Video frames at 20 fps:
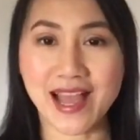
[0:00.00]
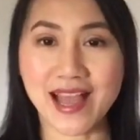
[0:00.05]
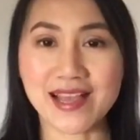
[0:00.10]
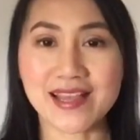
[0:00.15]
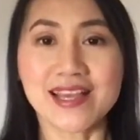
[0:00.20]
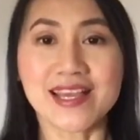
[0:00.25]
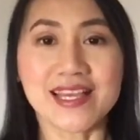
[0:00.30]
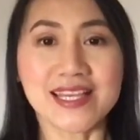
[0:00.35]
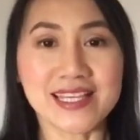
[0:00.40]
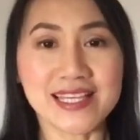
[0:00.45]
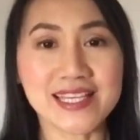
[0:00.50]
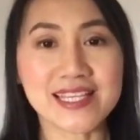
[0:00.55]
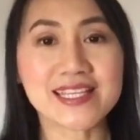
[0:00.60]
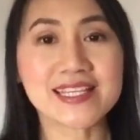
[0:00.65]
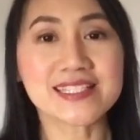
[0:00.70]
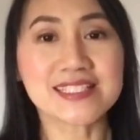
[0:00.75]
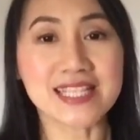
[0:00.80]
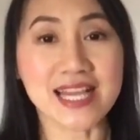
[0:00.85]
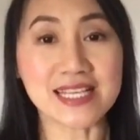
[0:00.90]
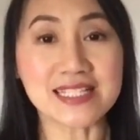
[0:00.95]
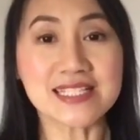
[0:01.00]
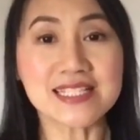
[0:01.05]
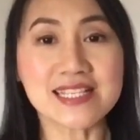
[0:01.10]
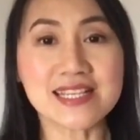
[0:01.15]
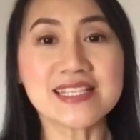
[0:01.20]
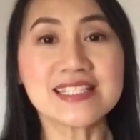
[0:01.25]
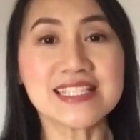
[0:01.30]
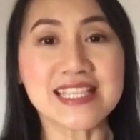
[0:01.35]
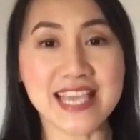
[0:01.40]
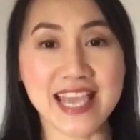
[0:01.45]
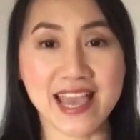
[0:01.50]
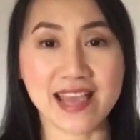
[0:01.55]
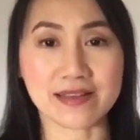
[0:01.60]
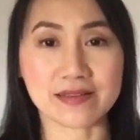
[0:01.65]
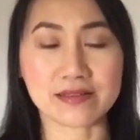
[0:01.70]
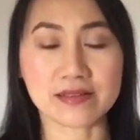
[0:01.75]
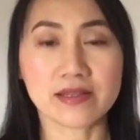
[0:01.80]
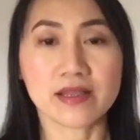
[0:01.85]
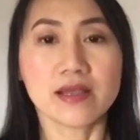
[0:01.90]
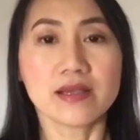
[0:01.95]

คะ ich tanze gern